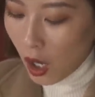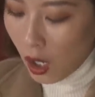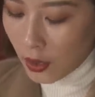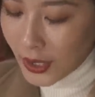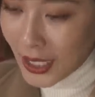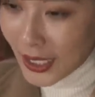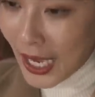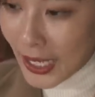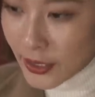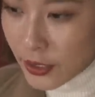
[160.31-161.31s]
呃，那
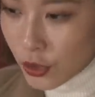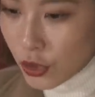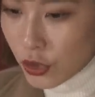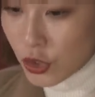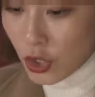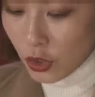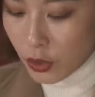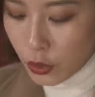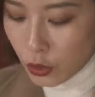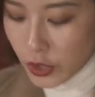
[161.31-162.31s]
它其实整
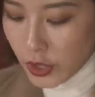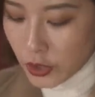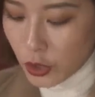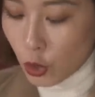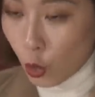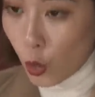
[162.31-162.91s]
个就是一个这种